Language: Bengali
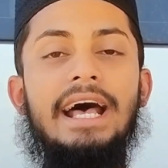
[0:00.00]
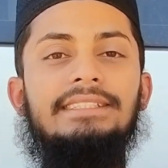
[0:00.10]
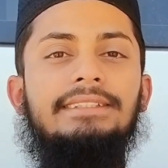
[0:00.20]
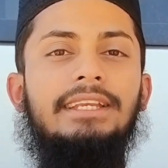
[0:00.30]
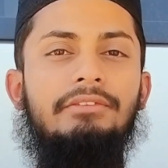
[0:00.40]

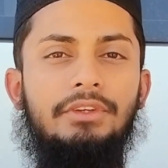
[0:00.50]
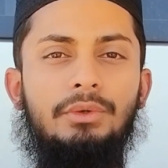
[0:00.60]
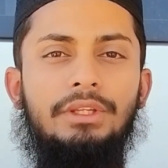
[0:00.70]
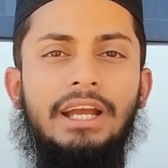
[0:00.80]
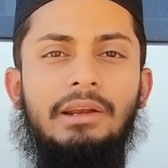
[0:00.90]
আজকের এই
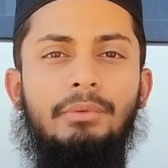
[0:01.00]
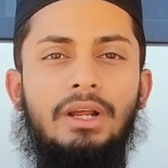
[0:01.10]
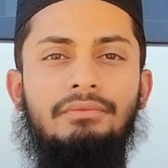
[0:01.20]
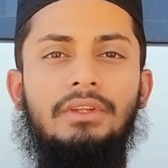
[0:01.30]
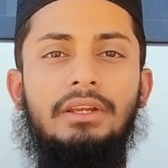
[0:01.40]
ভিডিও দেখার পর
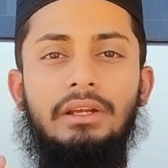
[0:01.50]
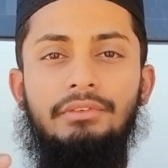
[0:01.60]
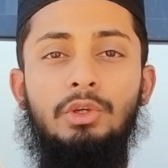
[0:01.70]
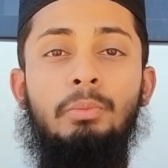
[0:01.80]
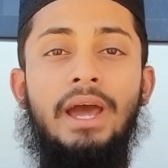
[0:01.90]
আপনার রিল
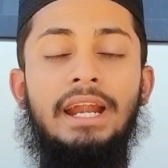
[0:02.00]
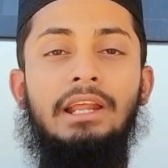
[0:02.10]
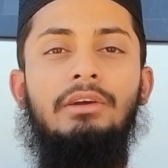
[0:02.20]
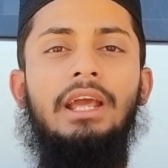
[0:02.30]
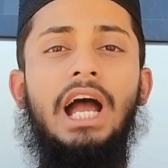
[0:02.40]
ভিডিও ভাইরাল
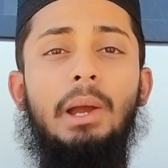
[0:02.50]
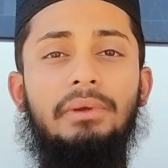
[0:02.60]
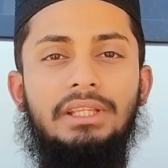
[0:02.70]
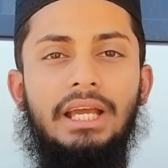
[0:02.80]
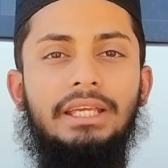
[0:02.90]
না হলে
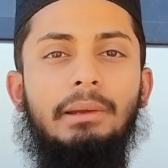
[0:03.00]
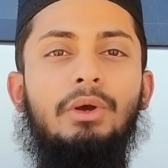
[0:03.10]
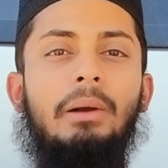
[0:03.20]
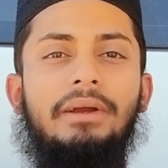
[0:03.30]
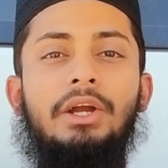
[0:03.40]
আমি দায়ী
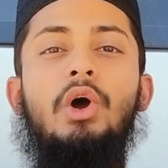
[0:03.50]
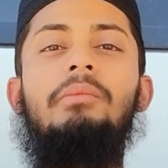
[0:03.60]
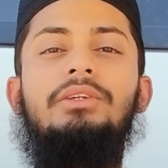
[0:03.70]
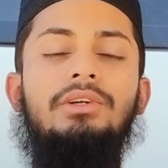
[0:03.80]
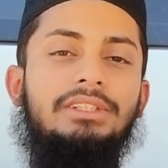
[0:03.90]
এবং আমাকে
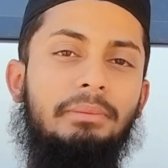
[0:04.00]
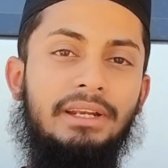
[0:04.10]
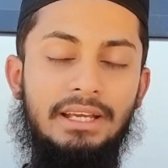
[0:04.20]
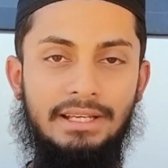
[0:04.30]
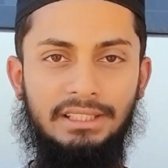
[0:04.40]
কমেন্ট করে যাবেন
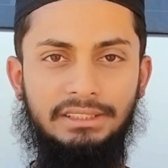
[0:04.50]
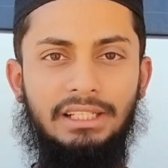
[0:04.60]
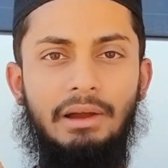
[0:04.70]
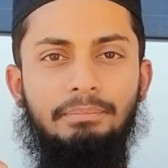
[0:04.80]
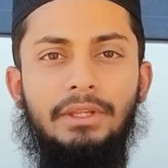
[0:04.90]
যে
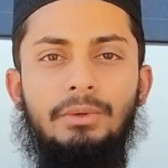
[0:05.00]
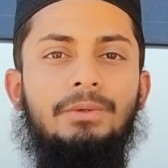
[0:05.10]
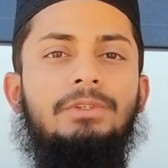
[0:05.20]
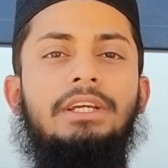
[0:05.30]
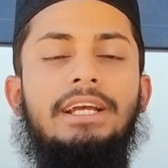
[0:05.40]
আপনার
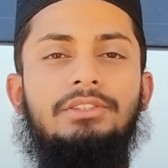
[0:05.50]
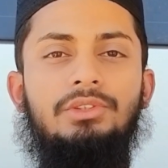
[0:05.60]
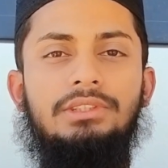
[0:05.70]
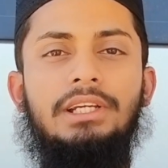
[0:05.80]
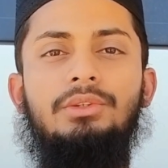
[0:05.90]
অনুযায়ী কাজ
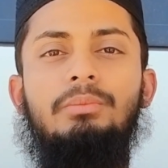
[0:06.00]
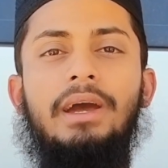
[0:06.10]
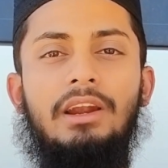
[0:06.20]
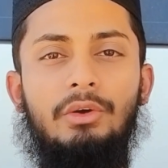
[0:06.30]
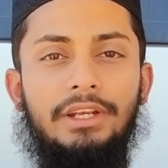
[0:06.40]
করছি কিন্তু
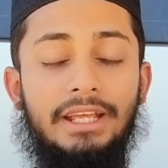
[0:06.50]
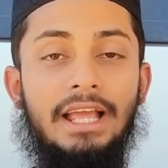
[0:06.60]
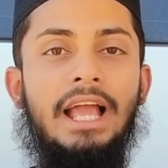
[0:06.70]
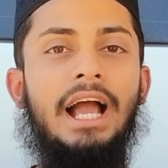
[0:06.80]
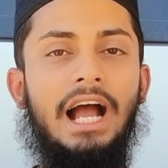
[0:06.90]
ভাইরাল হয়নি
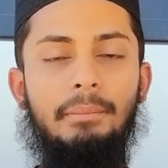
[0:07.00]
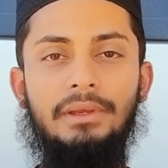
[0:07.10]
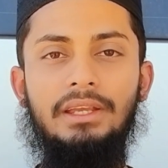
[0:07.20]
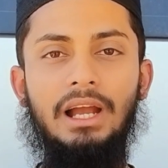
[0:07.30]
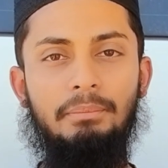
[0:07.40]

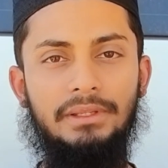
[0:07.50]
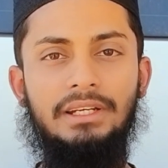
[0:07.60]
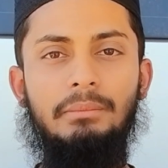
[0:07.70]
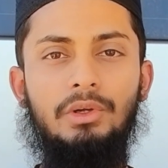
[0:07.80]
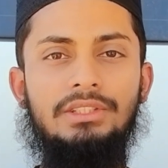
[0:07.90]
আমি
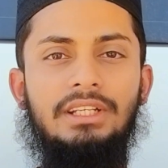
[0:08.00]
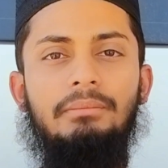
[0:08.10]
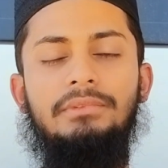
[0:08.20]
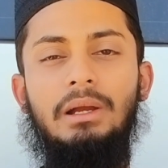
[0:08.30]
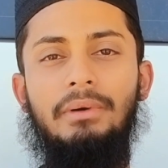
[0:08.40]
আপনাদেরকে
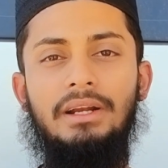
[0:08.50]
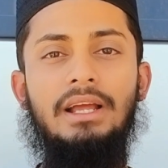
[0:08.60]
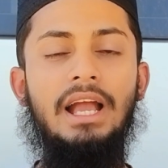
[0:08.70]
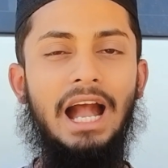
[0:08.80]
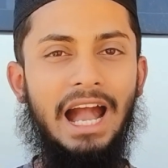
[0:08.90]
বলেছিলাম যে আমার
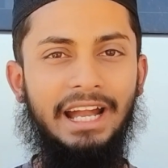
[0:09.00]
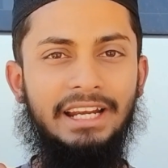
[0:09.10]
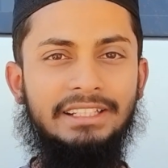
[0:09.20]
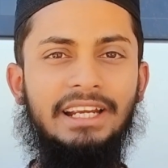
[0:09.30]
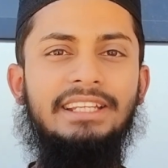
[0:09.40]

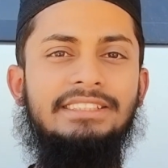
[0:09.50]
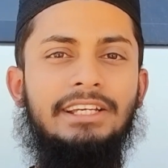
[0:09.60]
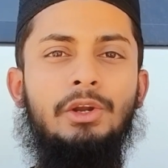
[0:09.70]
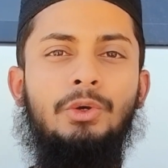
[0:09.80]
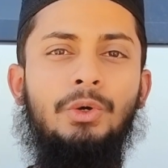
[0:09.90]
আগের একটা আইডি
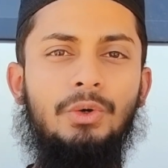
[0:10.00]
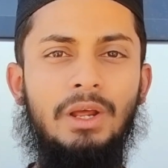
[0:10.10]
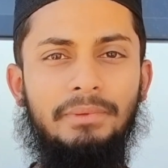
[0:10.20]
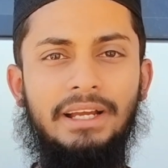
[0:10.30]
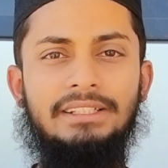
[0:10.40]
স্ক্যান লক্ষ্য করুন
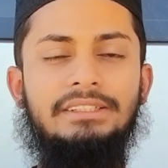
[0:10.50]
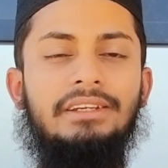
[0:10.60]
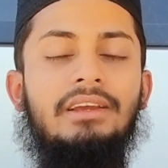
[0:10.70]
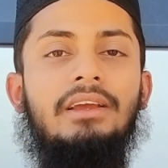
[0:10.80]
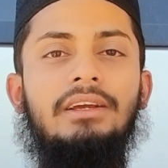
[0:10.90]
আমি দেখাচ্ছি
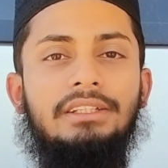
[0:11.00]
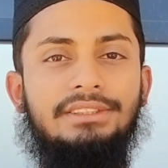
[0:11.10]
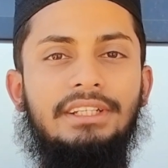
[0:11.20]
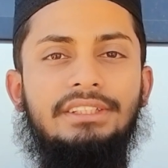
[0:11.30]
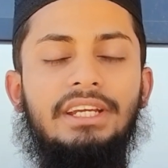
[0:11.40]

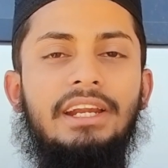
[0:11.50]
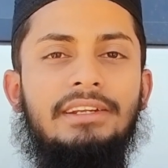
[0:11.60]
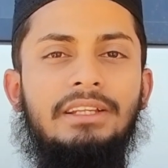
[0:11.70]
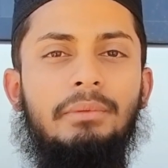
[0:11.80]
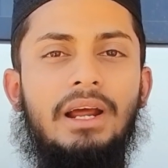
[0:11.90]
যে সেই
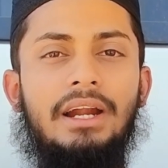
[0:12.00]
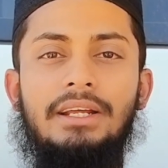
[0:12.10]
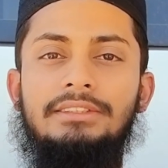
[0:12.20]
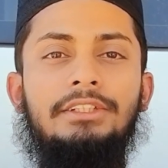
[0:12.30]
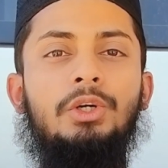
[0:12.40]
আইডিতে আমার আট
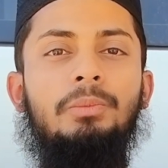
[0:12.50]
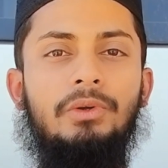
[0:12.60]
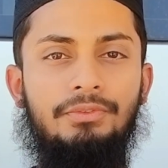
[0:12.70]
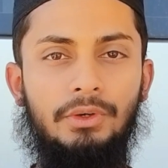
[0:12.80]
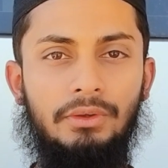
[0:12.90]
হাজারের
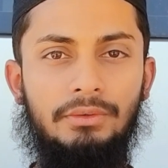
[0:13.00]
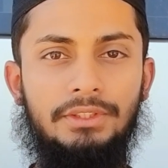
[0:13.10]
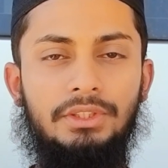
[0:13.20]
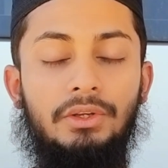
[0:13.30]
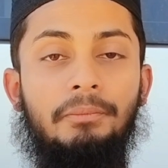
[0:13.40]
উপর ফলোয়ার
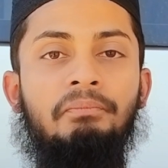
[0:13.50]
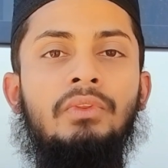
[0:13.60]
রয়েছিল